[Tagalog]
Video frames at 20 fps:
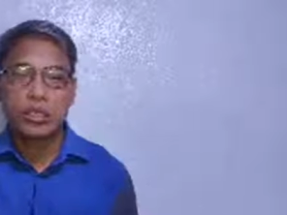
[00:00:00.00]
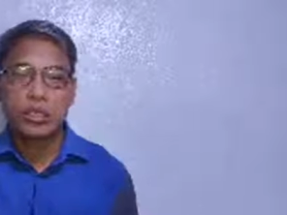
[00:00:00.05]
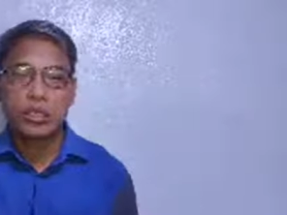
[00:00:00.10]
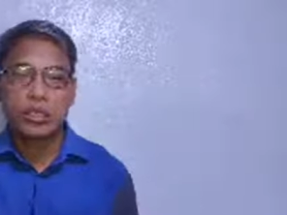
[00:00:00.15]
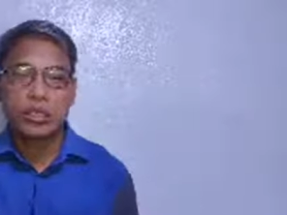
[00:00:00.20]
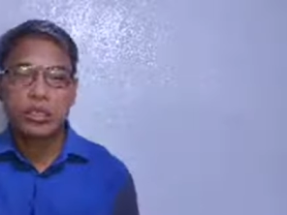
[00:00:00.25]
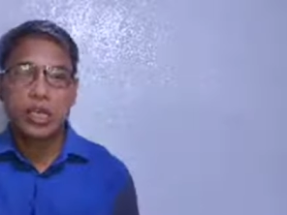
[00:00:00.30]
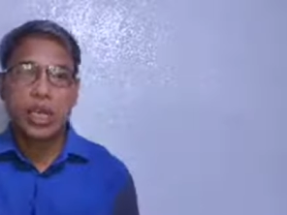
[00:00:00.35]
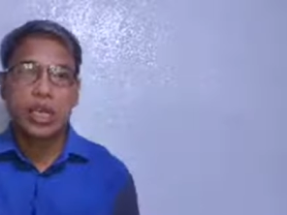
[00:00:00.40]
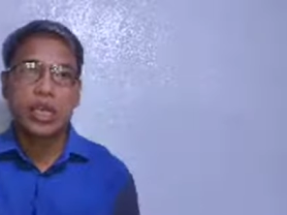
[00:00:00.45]

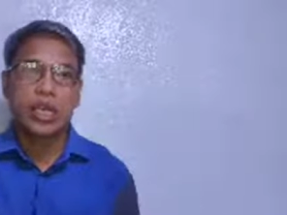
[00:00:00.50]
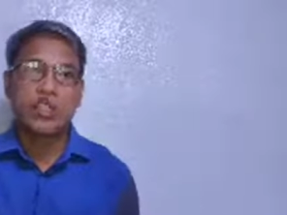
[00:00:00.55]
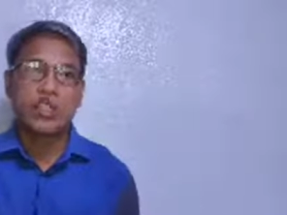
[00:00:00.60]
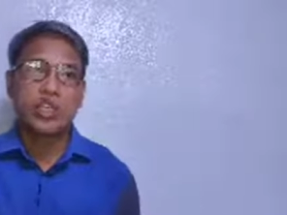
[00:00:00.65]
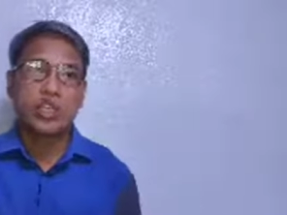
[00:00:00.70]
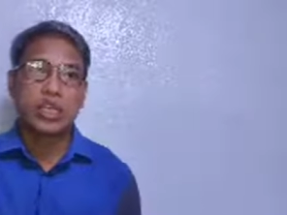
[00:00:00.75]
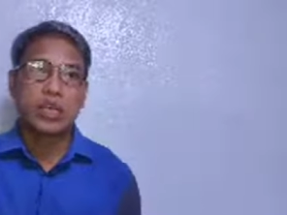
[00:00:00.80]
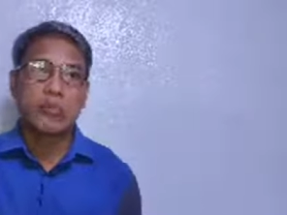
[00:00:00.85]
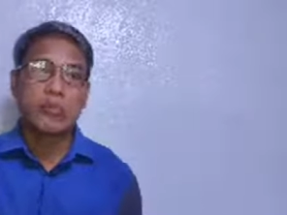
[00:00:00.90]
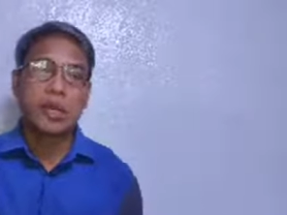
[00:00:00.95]
sa akin
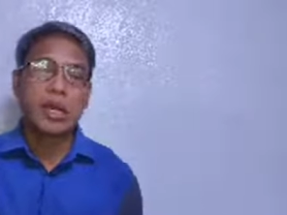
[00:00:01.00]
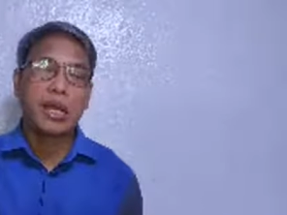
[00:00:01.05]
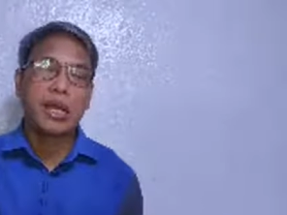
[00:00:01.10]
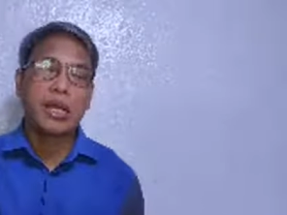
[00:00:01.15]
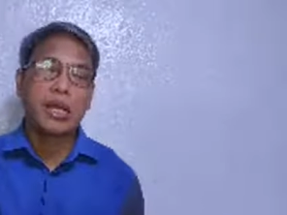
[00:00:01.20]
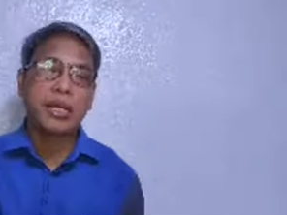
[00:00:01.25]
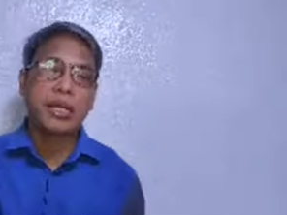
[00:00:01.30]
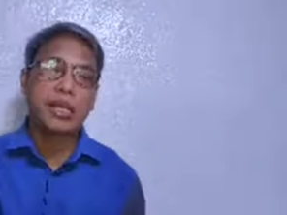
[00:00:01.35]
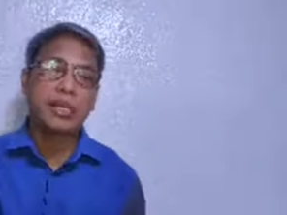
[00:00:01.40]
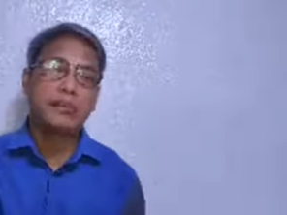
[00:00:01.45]
kasi ang
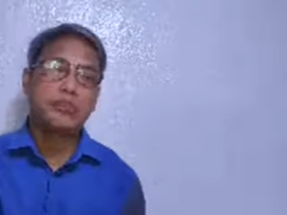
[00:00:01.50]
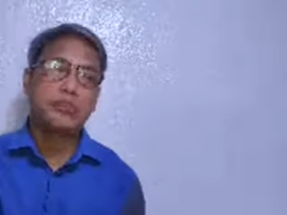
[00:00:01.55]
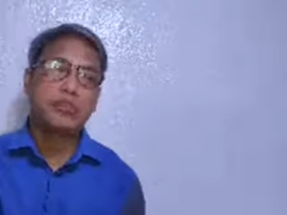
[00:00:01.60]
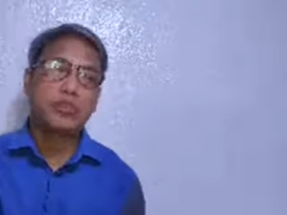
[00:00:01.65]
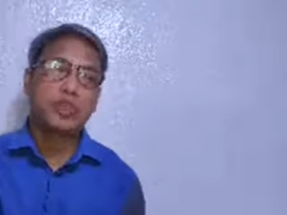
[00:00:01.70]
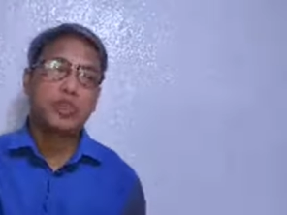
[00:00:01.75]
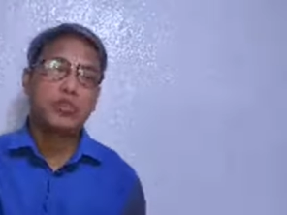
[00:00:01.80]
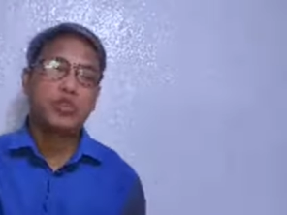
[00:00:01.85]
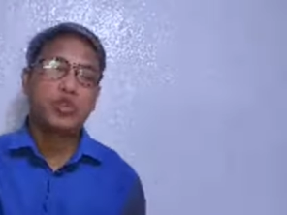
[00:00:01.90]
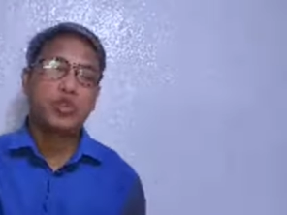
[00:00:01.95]
mahalaga,
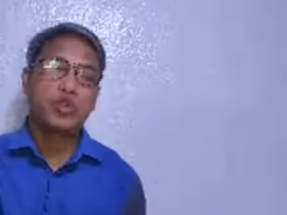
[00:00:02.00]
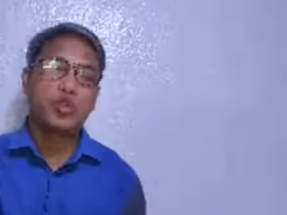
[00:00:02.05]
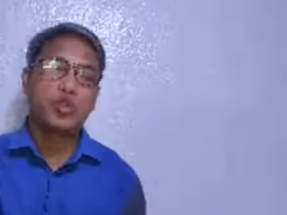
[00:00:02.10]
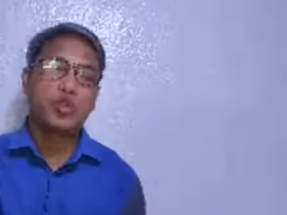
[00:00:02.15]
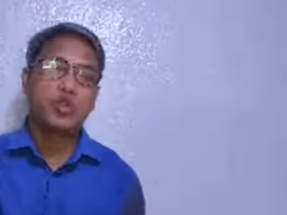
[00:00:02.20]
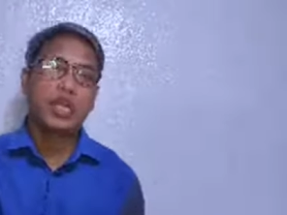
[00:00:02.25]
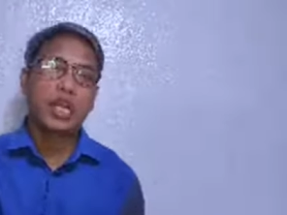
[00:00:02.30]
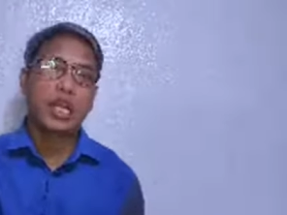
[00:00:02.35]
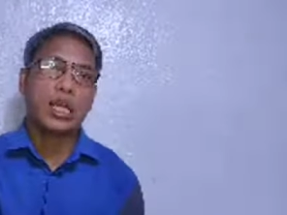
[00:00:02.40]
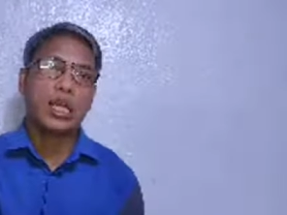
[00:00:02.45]
hindi yung
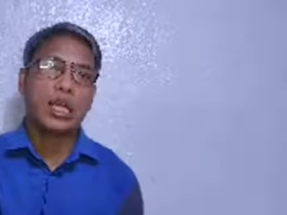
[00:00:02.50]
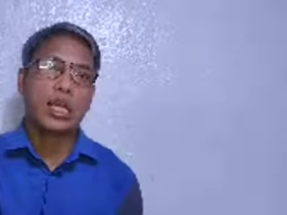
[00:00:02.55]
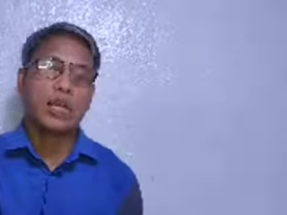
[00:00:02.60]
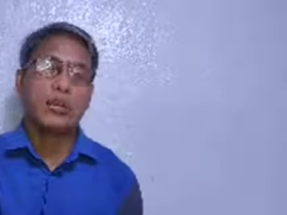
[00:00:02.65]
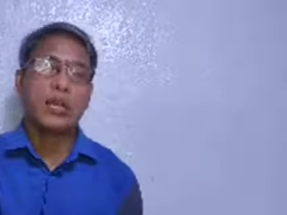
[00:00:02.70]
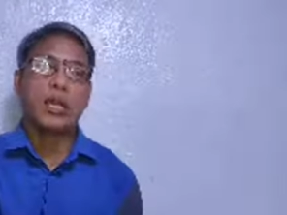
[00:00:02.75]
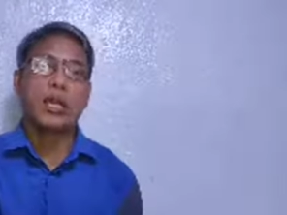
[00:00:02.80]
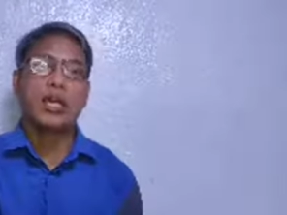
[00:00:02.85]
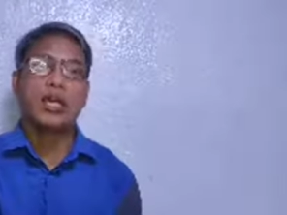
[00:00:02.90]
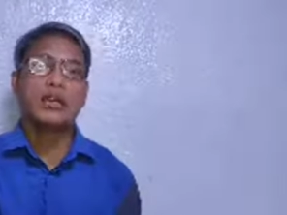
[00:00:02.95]
gusali, ang
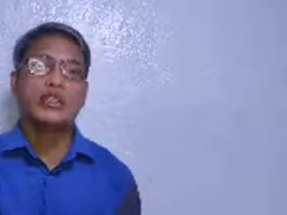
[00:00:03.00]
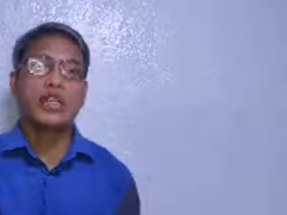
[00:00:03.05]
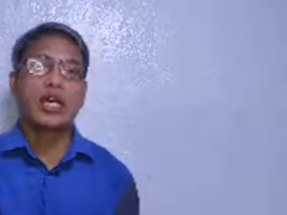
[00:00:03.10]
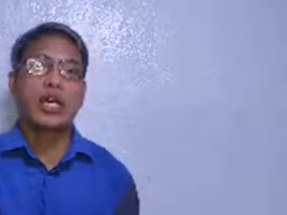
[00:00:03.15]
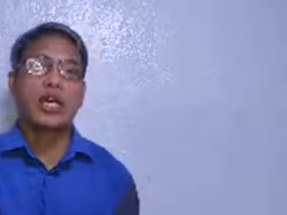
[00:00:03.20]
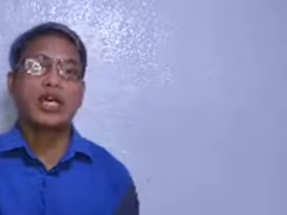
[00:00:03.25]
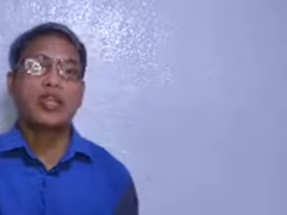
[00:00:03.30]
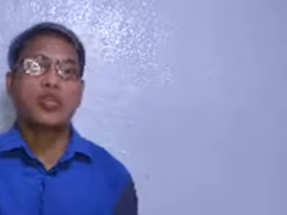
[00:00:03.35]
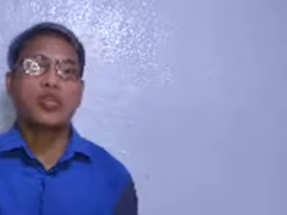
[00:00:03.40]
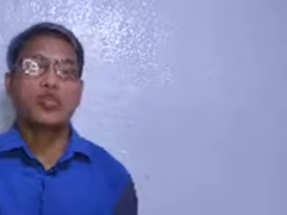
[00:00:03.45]
mahalaga
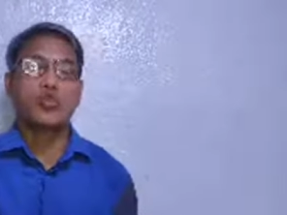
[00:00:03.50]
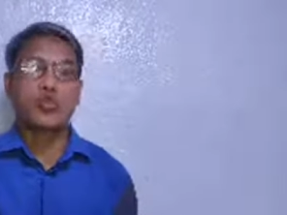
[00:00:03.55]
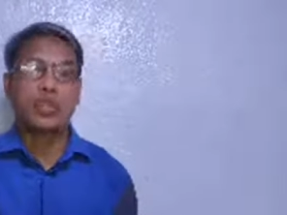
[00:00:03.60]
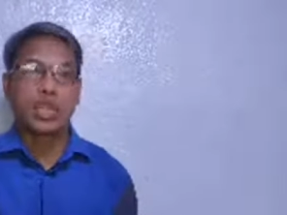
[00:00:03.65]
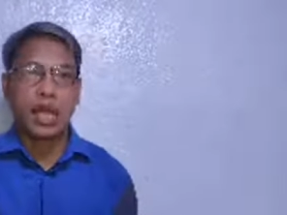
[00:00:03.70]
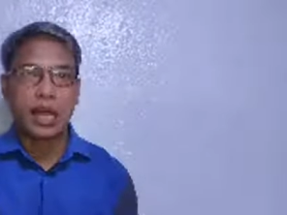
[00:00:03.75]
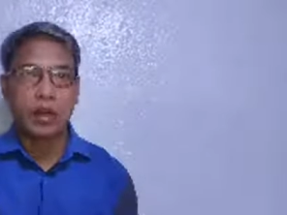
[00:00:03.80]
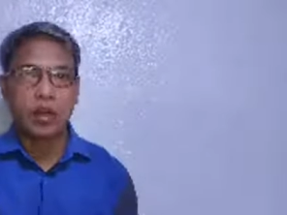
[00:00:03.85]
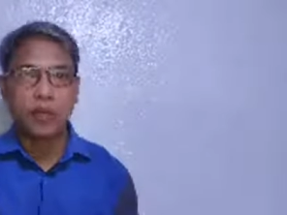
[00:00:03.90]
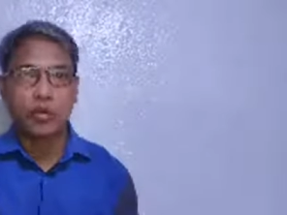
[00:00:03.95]
sa akin ay yung
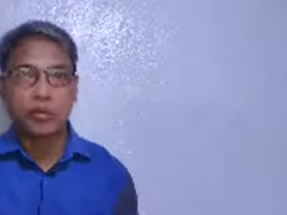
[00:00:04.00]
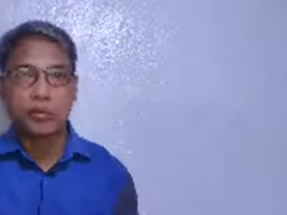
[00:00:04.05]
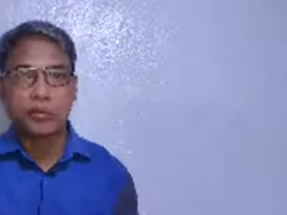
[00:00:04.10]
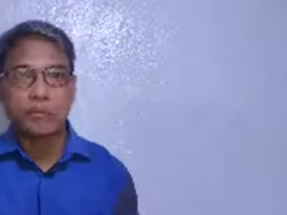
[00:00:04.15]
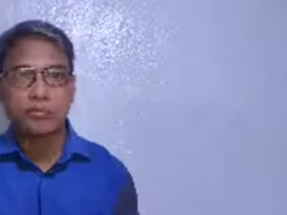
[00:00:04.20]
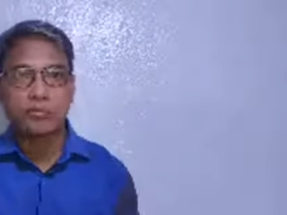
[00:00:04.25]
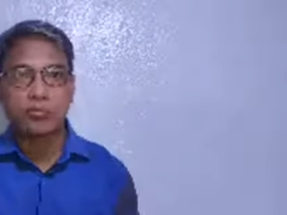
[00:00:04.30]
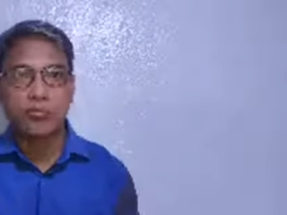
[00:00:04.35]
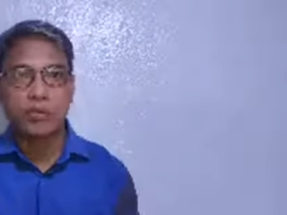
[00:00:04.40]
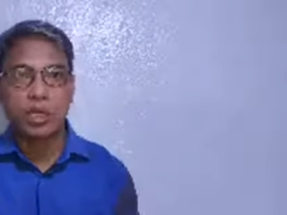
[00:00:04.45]
tao.
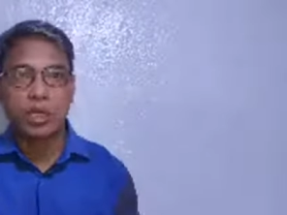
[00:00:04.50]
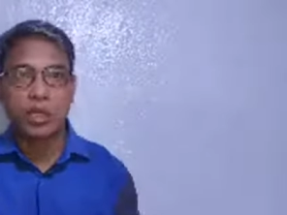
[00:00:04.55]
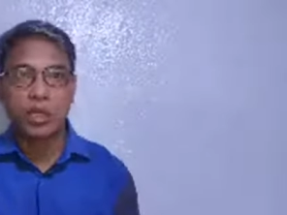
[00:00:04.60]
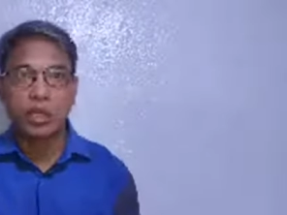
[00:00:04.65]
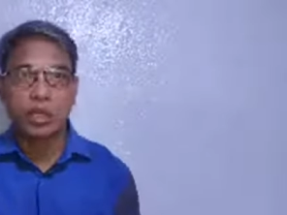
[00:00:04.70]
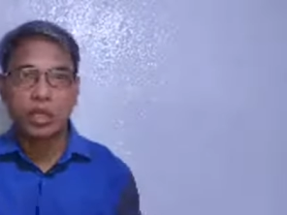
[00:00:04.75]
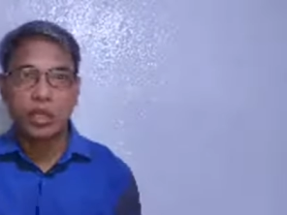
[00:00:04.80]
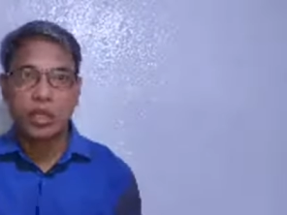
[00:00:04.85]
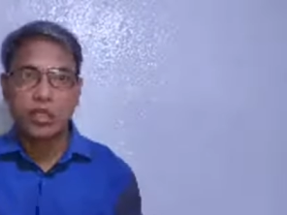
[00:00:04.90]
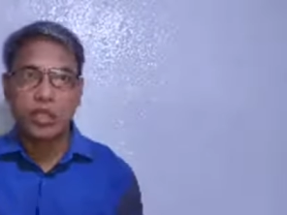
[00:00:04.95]

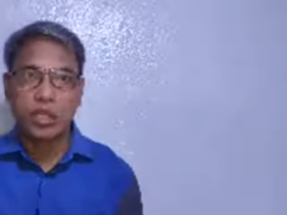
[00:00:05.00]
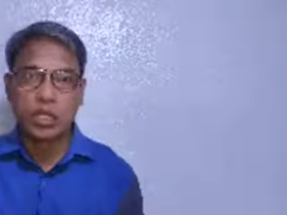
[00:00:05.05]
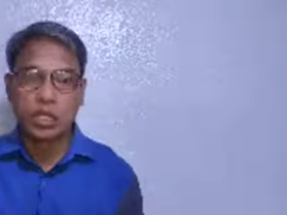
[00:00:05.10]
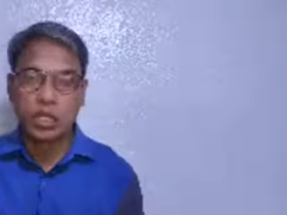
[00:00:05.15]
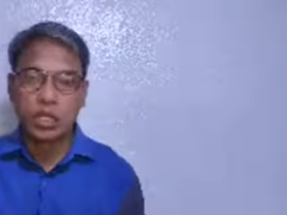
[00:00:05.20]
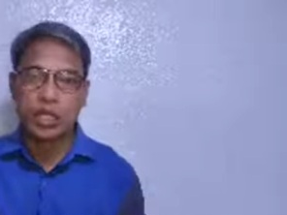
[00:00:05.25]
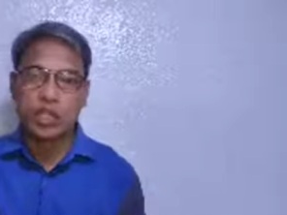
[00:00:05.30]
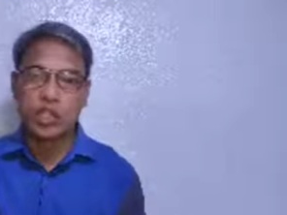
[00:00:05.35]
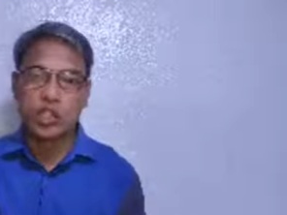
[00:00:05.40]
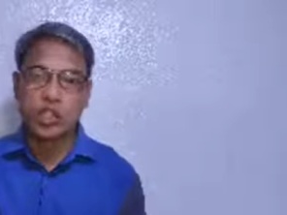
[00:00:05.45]
Kasi ang
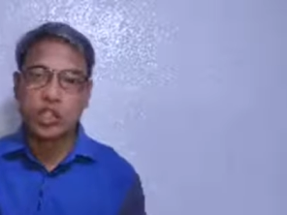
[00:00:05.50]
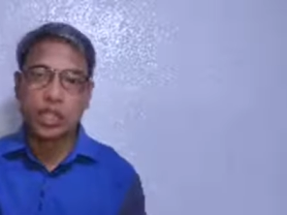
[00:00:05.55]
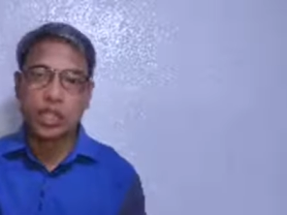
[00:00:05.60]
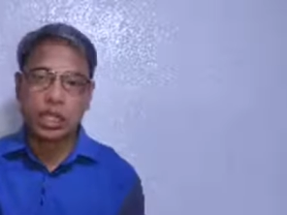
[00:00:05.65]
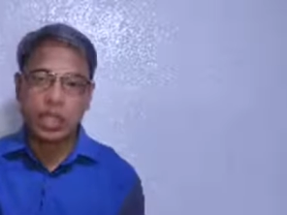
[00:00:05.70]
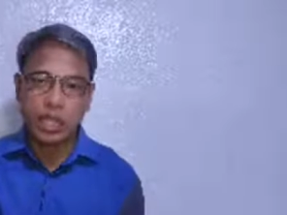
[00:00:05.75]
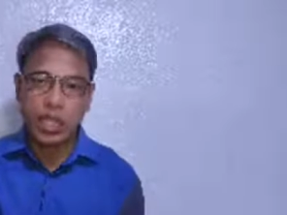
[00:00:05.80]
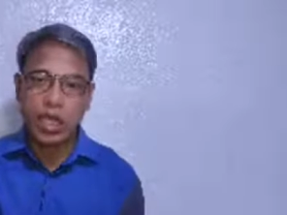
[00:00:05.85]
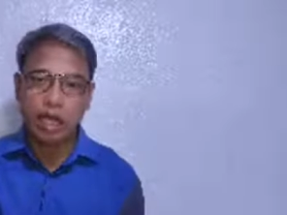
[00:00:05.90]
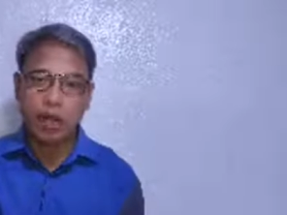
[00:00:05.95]

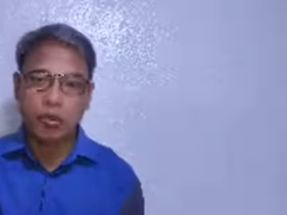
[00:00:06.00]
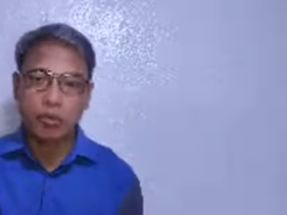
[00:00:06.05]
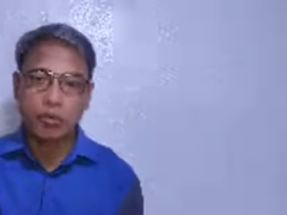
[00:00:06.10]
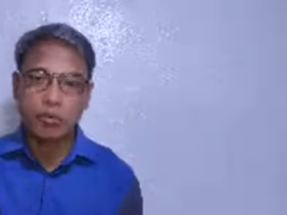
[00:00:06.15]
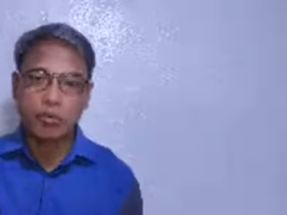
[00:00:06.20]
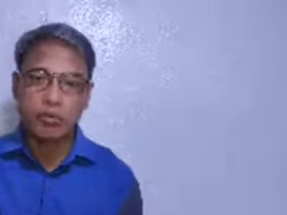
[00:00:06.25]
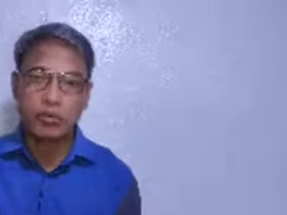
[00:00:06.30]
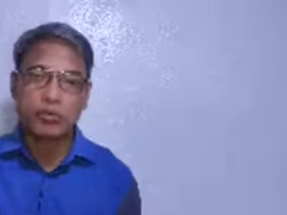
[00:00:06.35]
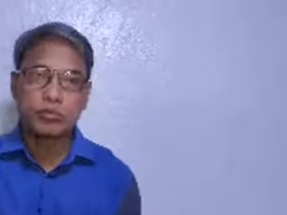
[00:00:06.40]
iglesia ay tao.